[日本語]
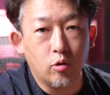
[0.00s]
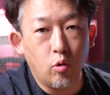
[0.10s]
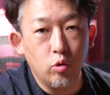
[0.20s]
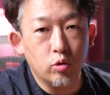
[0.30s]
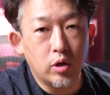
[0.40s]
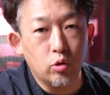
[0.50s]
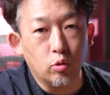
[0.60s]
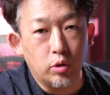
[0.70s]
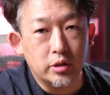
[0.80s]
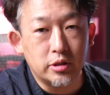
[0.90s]
購入検
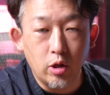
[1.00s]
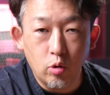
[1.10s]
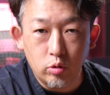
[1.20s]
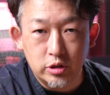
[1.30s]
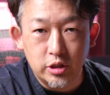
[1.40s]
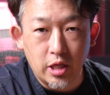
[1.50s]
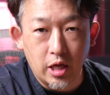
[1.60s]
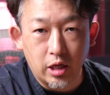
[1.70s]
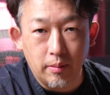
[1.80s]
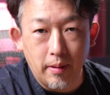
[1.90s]
討をね、材料にしてい
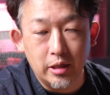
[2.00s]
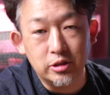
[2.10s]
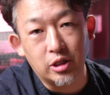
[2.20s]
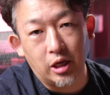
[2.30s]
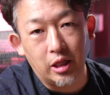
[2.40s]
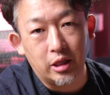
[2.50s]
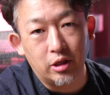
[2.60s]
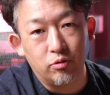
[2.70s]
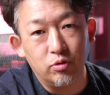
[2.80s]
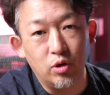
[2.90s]
ただければいいんじゃないかなっ
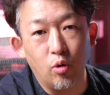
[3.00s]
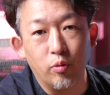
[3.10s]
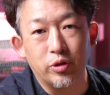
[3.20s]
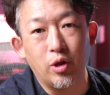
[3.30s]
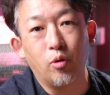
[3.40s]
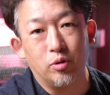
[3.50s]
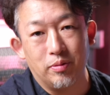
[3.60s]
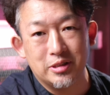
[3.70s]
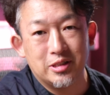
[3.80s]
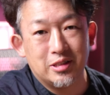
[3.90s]
ていうふうに思っており
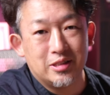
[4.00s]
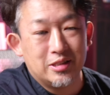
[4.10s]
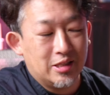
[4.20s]
ます。